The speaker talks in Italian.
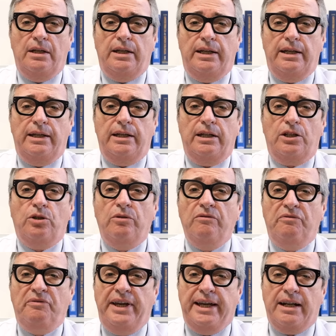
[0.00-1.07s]
eh,
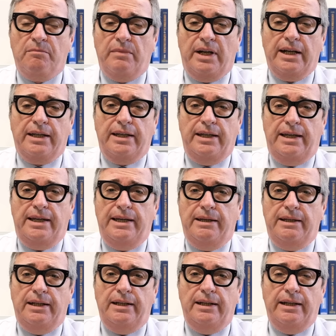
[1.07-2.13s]
conferma
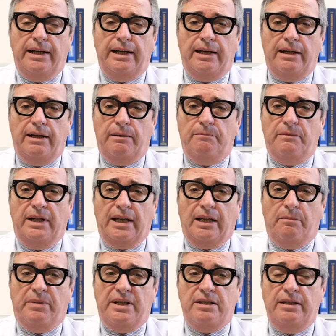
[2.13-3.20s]
che la, la
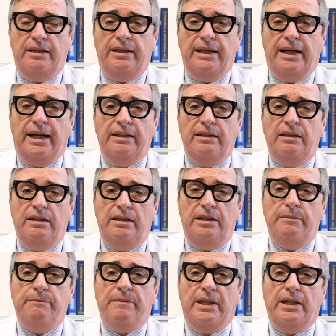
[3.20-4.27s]
capacità
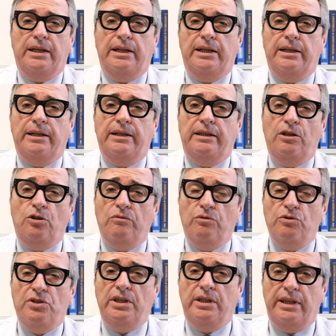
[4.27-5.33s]
di, eh, degli
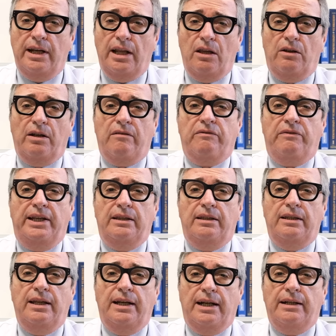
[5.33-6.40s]
ovociti delle donne
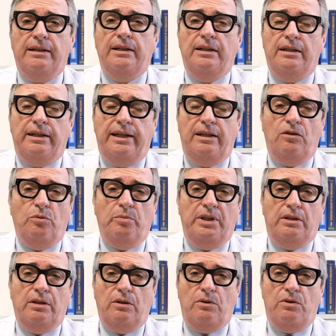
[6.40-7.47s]
affette da
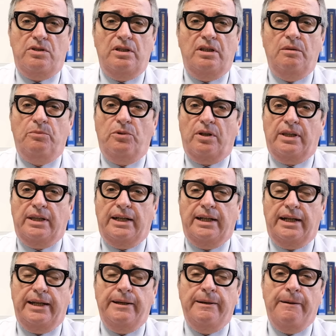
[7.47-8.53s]
endometriosi di
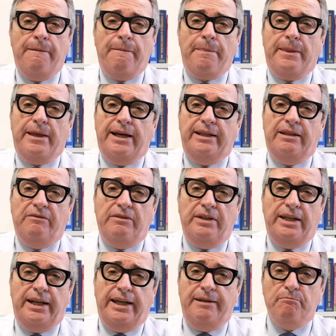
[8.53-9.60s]
portare ad
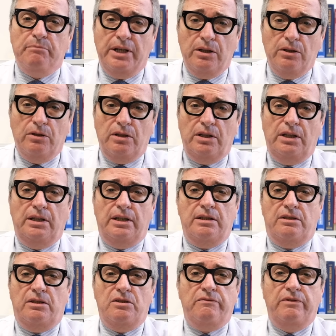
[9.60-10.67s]
avere embrioni che
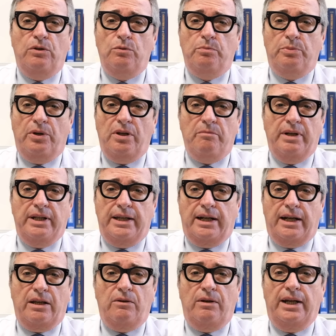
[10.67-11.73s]
si sviluppano in maniera
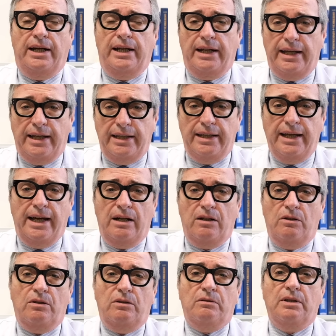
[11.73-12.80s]
regolare ed
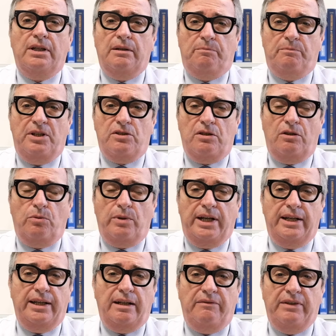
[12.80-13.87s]
hanno eh, percentuali
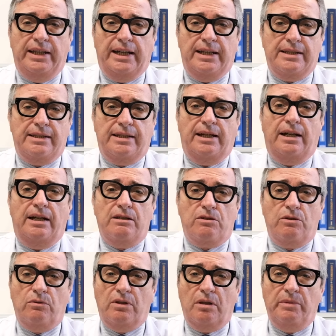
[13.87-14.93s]
di gravidanza
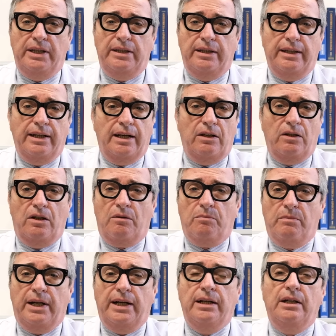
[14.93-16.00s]
assolutamente nella
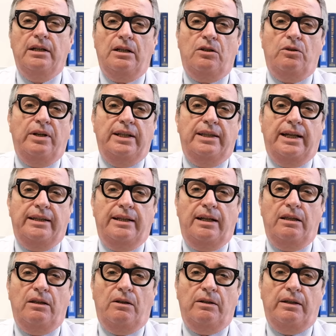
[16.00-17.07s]
norma con l'età della
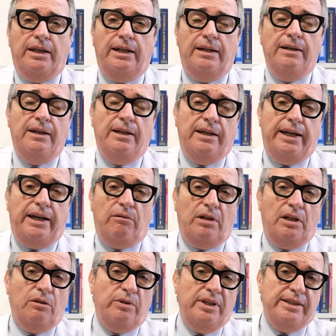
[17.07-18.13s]
donna, è
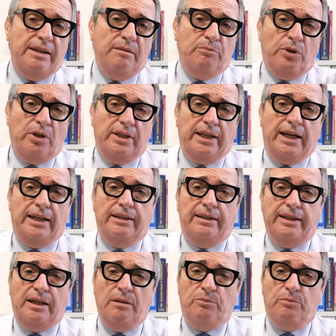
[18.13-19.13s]
una notizia importante che